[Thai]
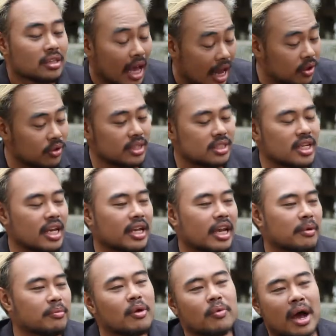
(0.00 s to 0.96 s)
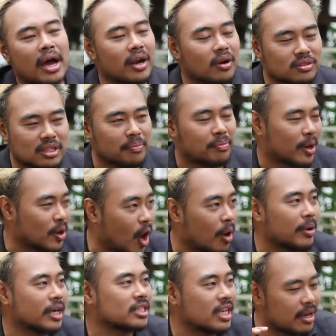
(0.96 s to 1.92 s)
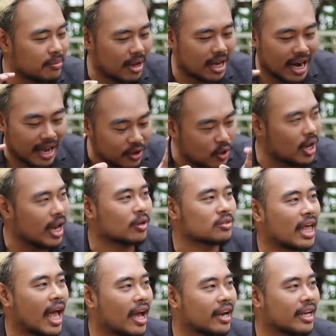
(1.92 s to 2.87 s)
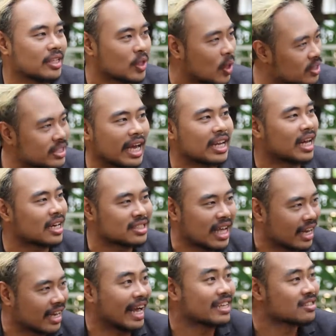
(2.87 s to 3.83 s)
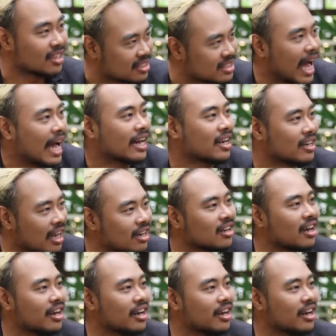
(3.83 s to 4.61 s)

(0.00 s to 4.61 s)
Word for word: แต่เอาจริงๆเนี่ยไม่ว่าเราจะประกอบอาชีพอะไรก็แล้วแต่เนี่ยต้องใช้ทักษะการสื่อสารทั้งนั้น